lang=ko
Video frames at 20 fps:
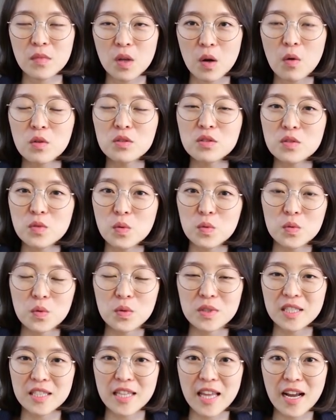어느
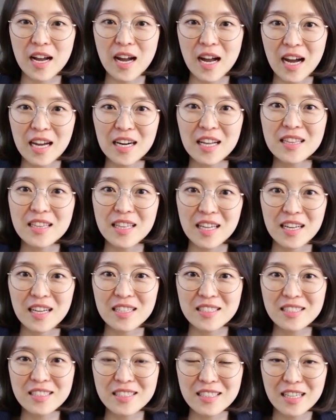정도 이제 내가
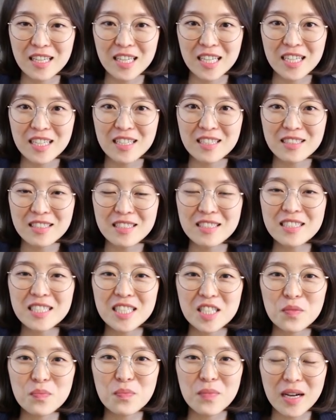알았다라는
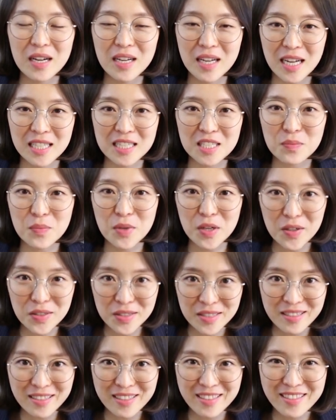느낌만
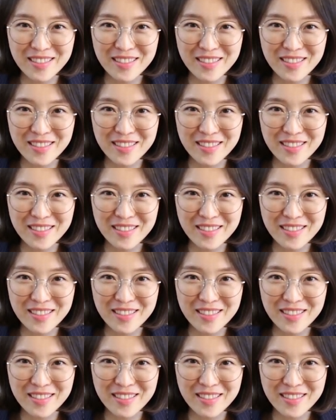가지면